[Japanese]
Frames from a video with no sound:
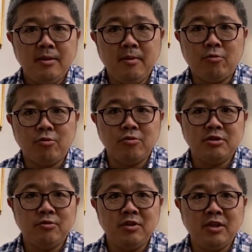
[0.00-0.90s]
でまあ今
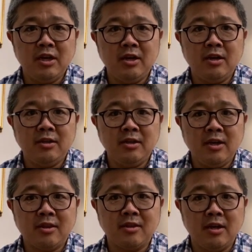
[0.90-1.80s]
年の 2, 3
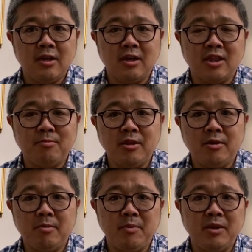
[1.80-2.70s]
2月3月ま
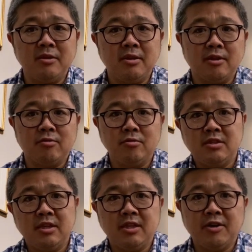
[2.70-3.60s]
ではまあ皆さんそ
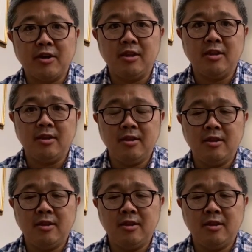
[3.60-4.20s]
うしていたわけで